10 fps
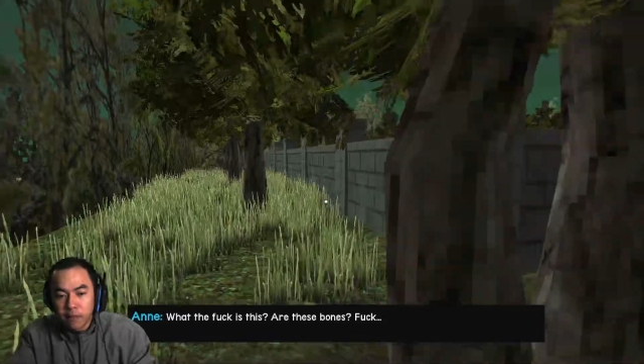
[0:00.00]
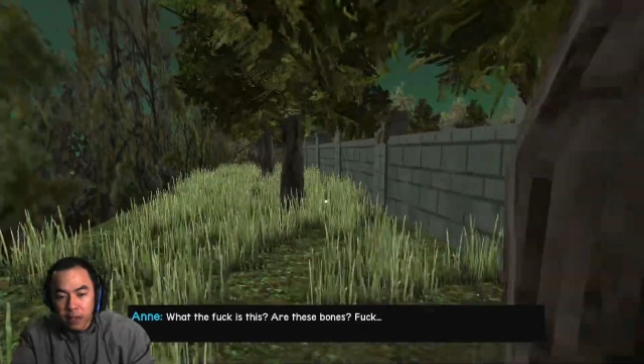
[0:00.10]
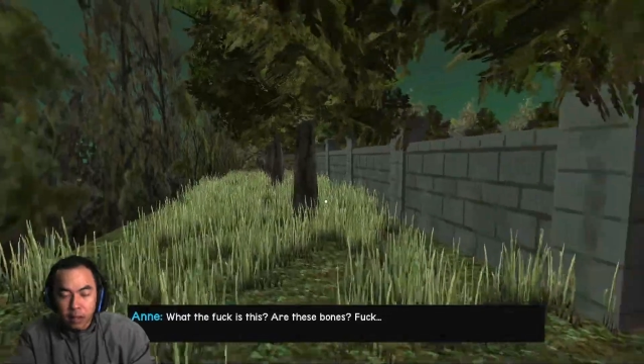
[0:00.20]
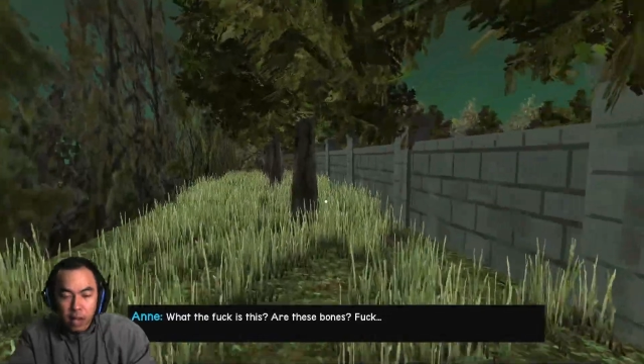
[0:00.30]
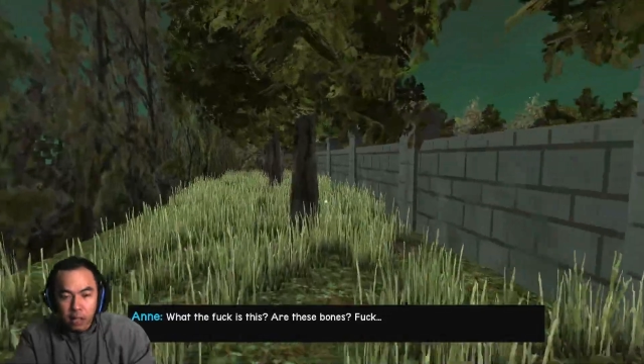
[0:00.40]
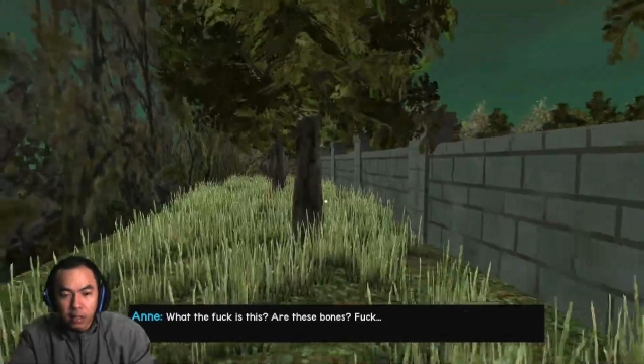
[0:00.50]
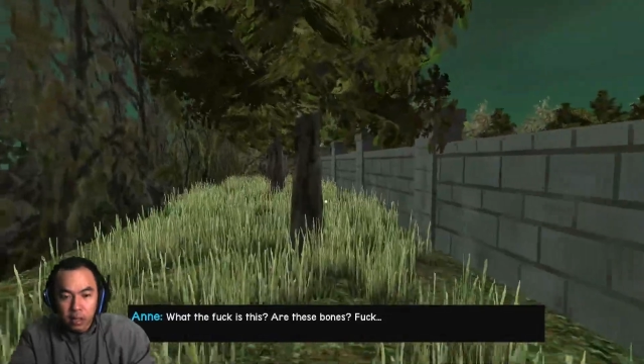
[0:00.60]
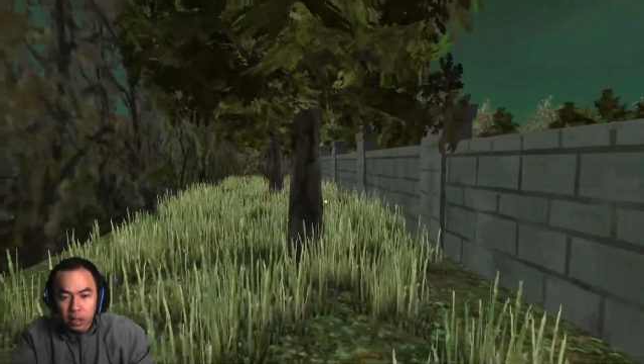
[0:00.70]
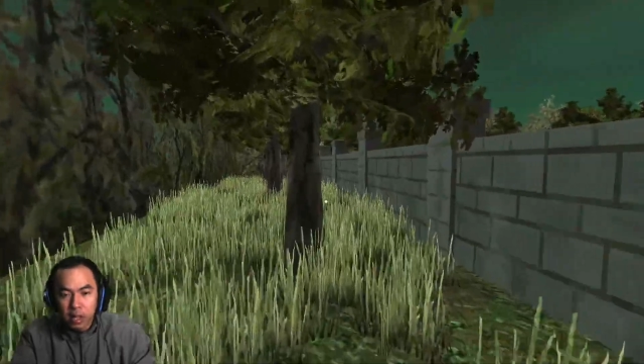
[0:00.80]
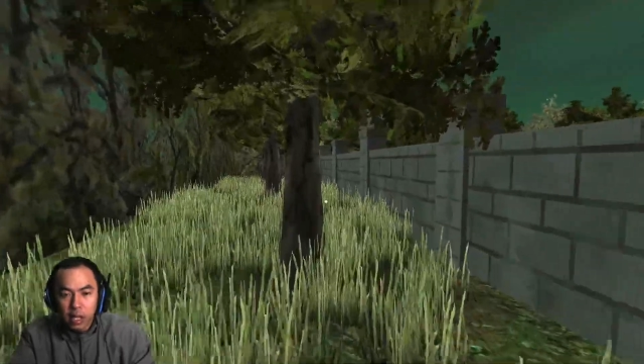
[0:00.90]
Nhân vật nó đang
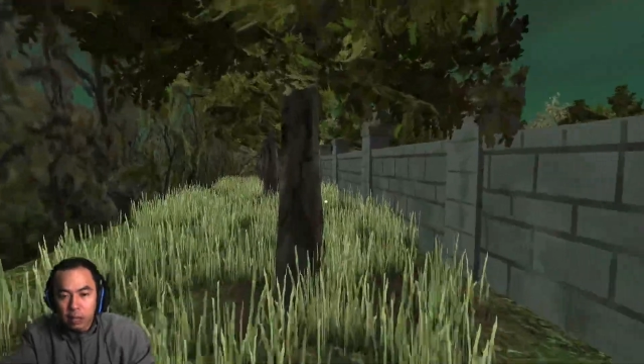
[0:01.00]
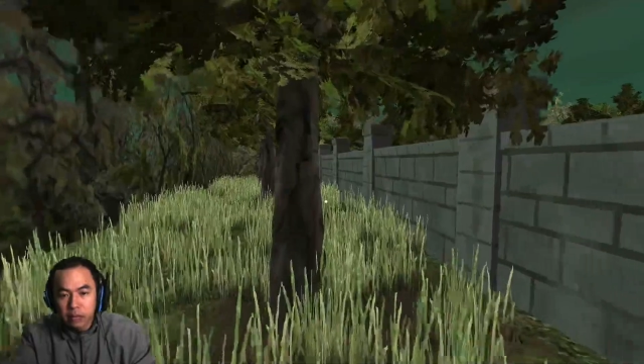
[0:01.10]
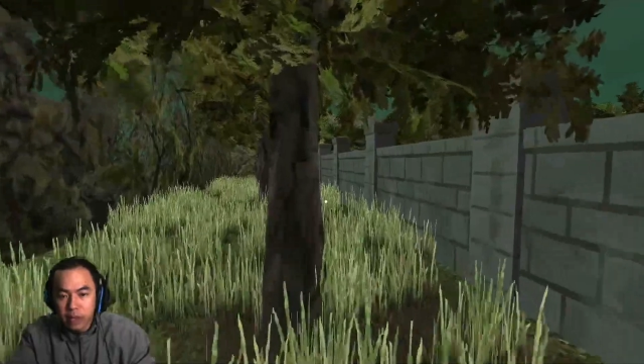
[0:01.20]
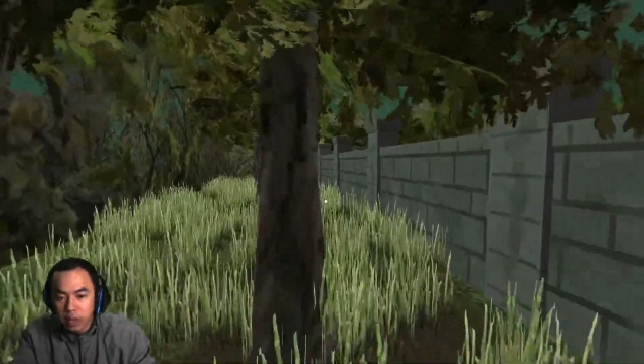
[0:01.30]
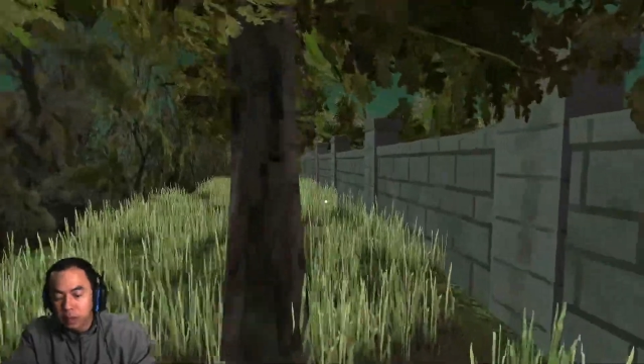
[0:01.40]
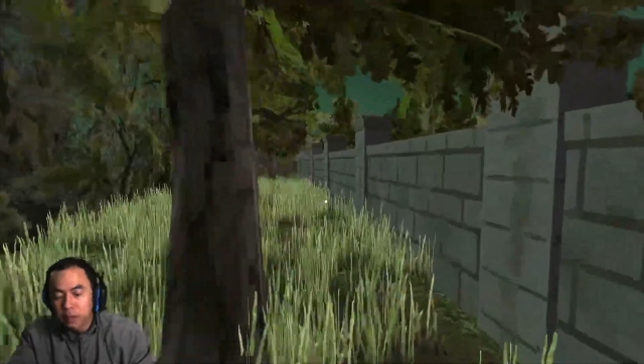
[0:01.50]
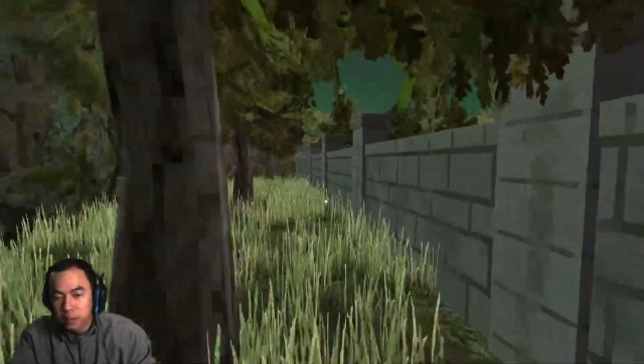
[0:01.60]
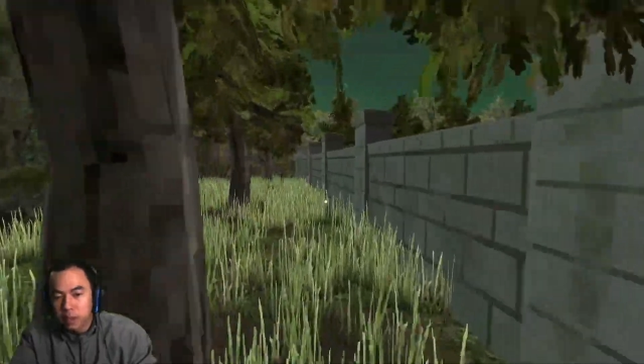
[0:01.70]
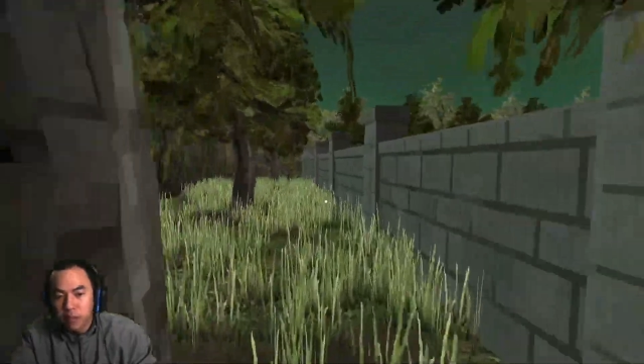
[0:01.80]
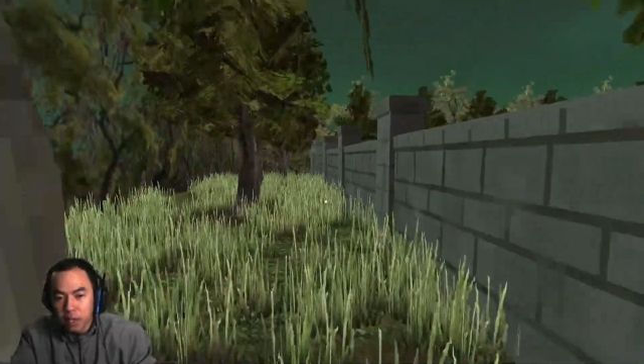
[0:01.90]
ấy mấy phen,
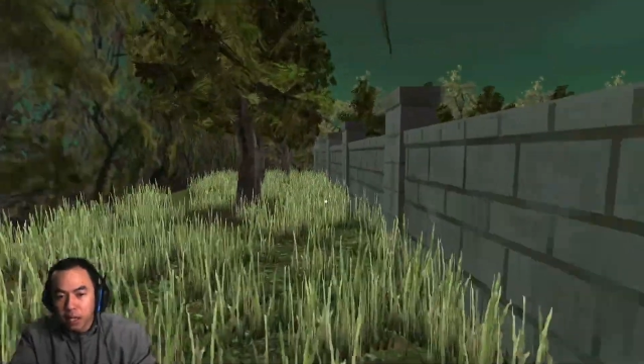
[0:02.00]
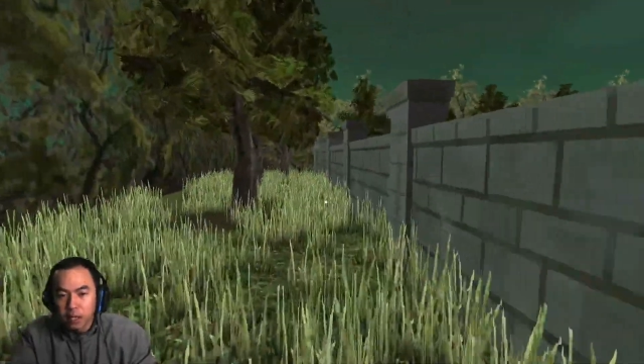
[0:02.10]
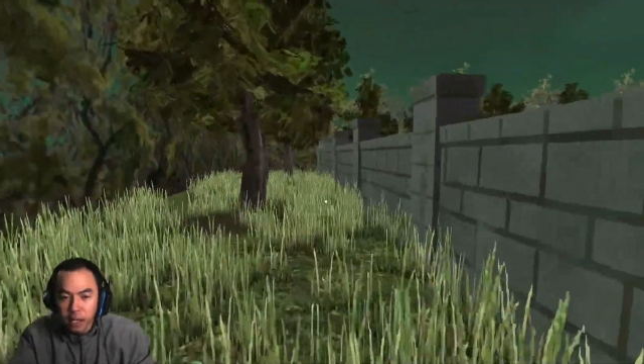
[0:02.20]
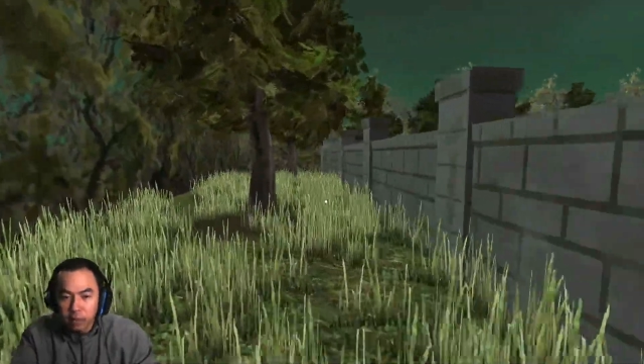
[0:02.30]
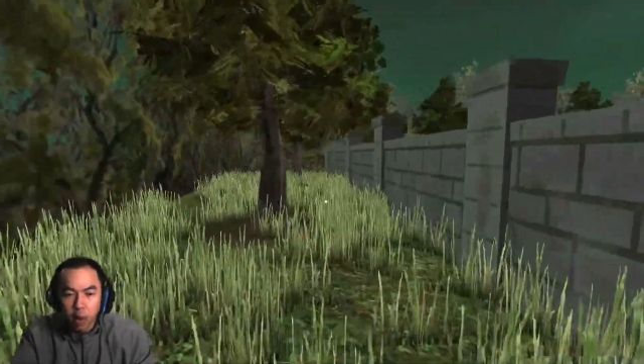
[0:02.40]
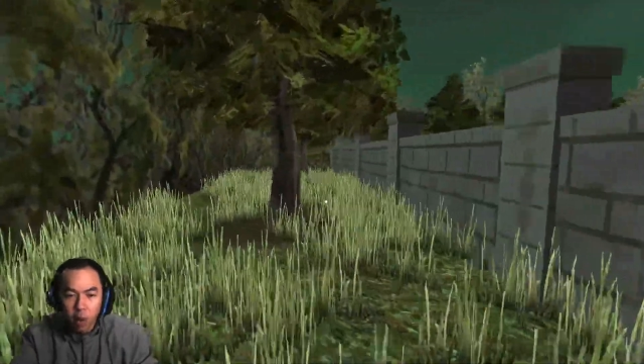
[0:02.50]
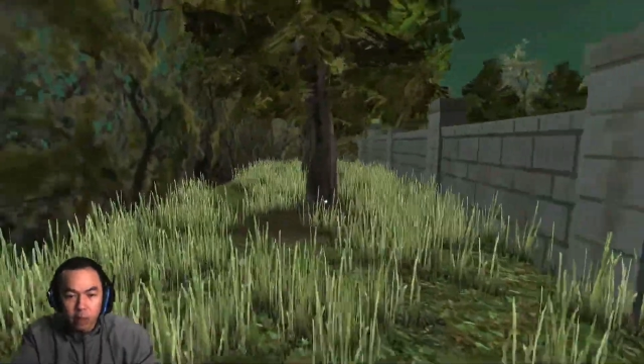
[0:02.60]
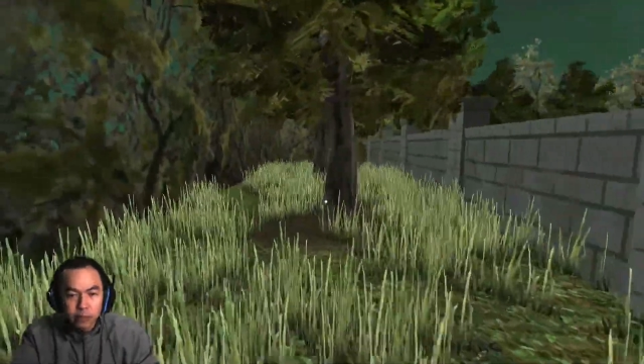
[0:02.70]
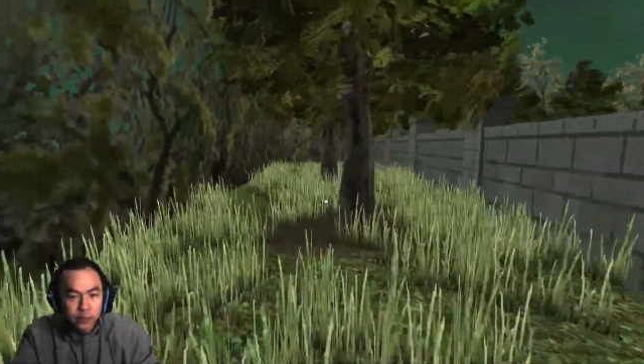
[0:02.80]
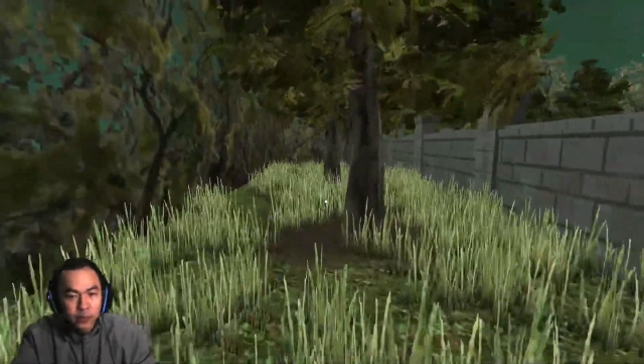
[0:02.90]
nhân vật nó đang giả
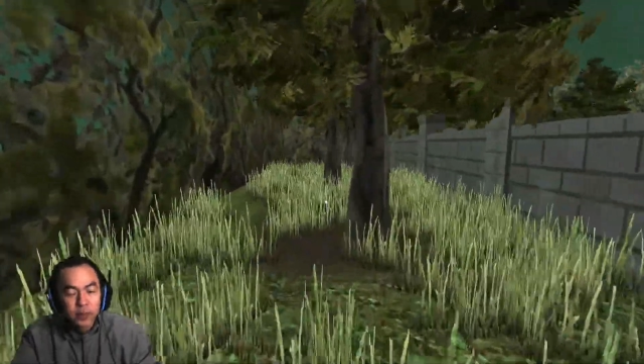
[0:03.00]
bộ,